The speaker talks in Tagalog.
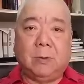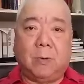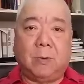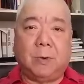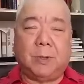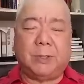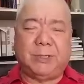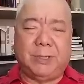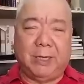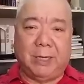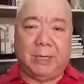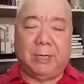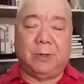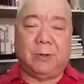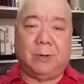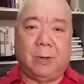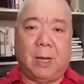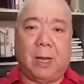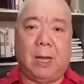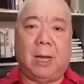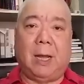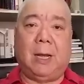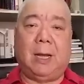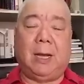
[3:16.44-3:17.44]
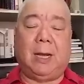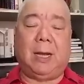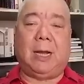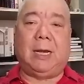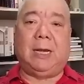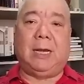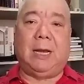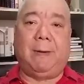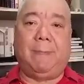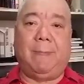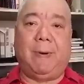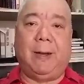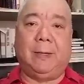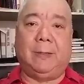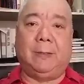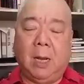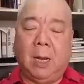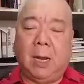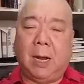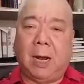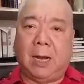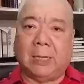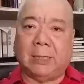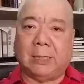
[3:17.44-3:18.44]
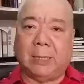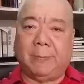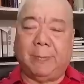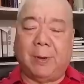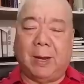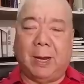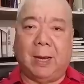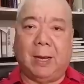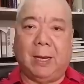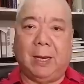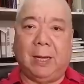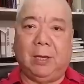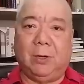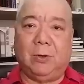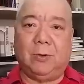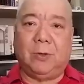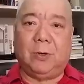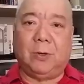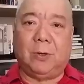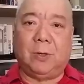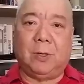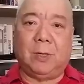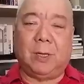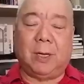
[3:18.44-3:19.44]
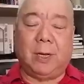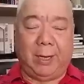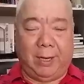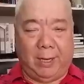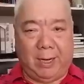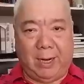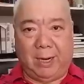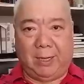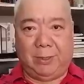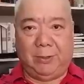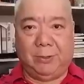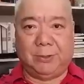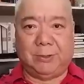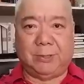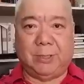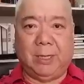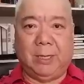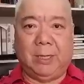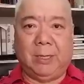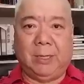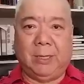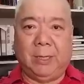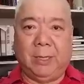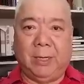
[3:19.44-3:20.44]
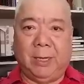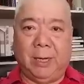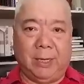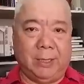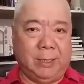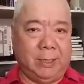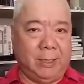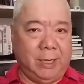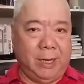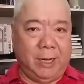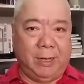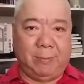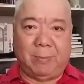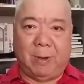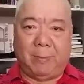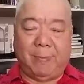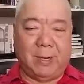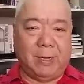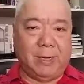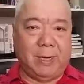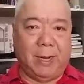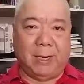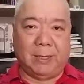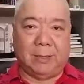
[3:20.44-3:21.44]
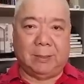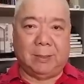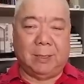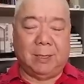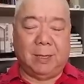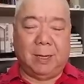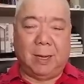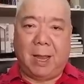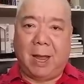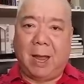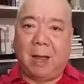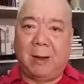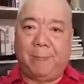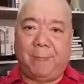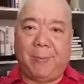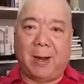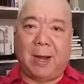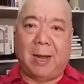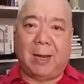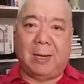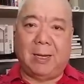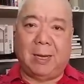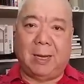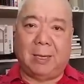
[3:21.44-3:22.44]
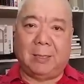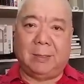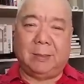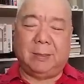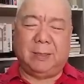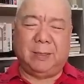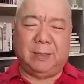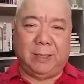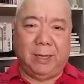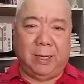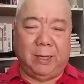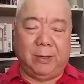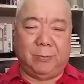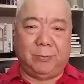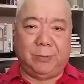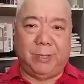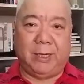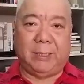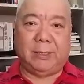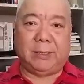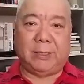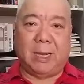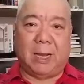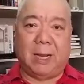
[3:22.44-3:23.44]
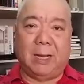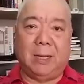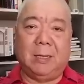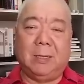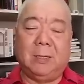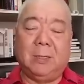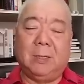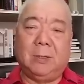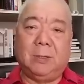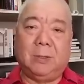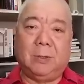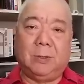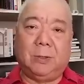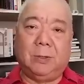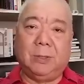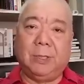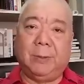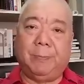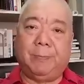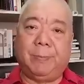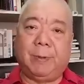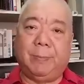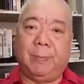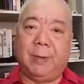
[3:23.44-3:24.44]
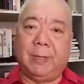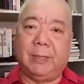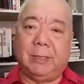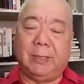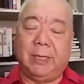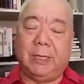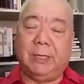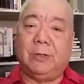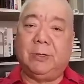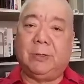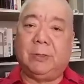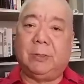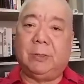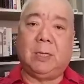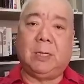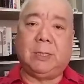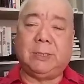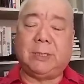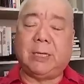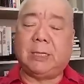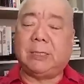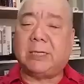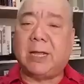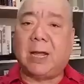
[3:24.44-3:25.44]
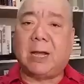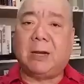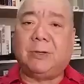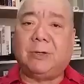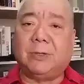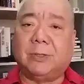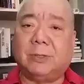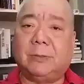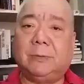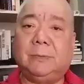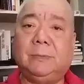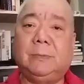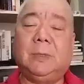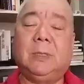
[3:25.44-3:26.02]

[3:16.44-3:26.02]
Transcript: kung sino ang kalaban at ang mga Ilonggo ay halos hindi mabanggit ang pangalan ni Udikta o ni Provendido sa takot